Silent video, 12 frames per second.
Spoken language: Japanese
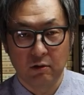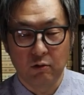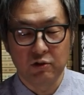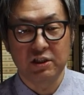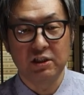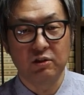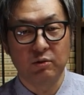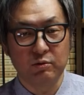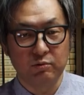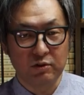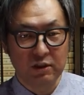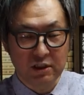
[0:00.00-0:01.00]
お尻の
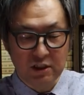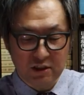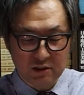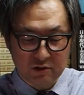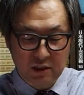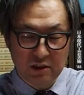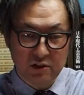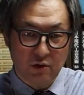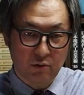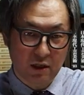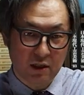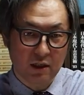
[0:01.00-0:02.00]
部分に生地の
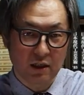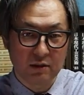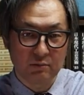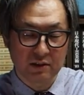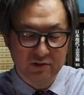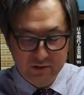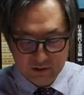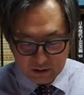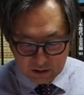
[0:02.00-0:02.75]
テンションがかかります。